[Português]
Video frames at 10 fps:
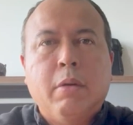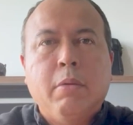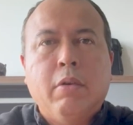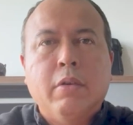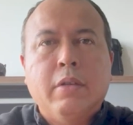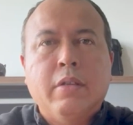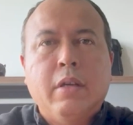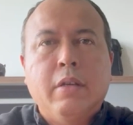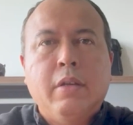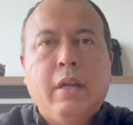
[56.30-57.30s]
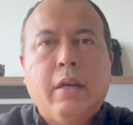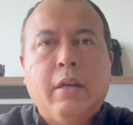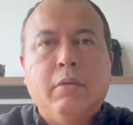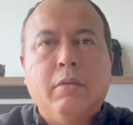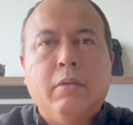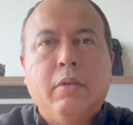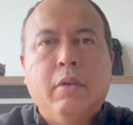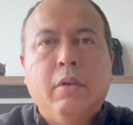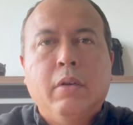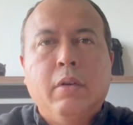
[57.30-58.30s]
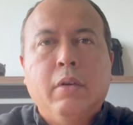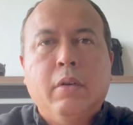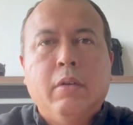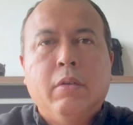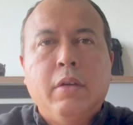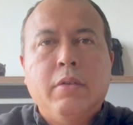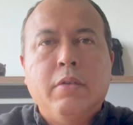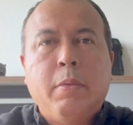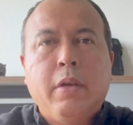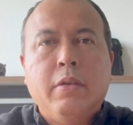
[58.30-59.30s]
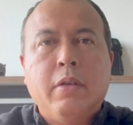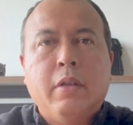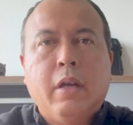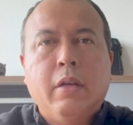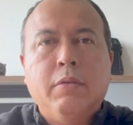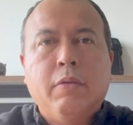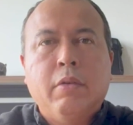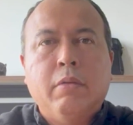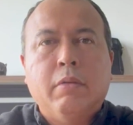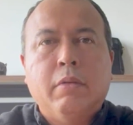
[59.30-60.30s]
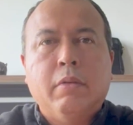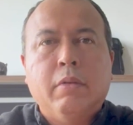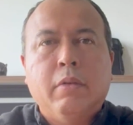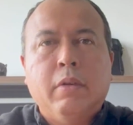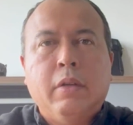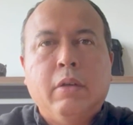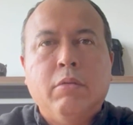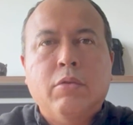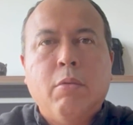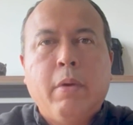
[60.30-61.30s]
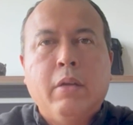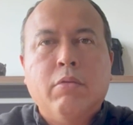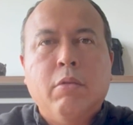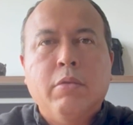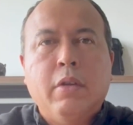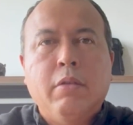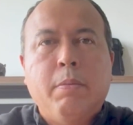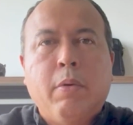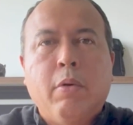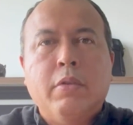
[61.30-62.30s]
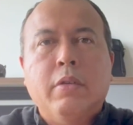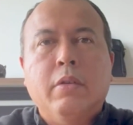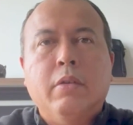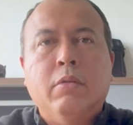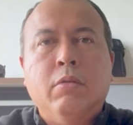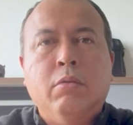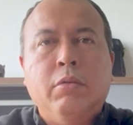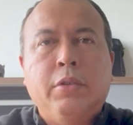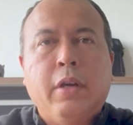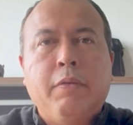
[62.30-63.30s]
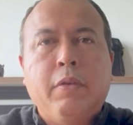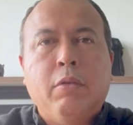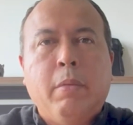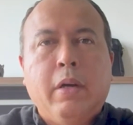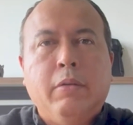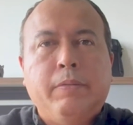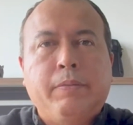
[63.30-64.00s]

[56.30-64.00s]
criminosa na cidade de Lagarto. Esses bens citados foram então descobertos como sendo de posse do chefe do bando.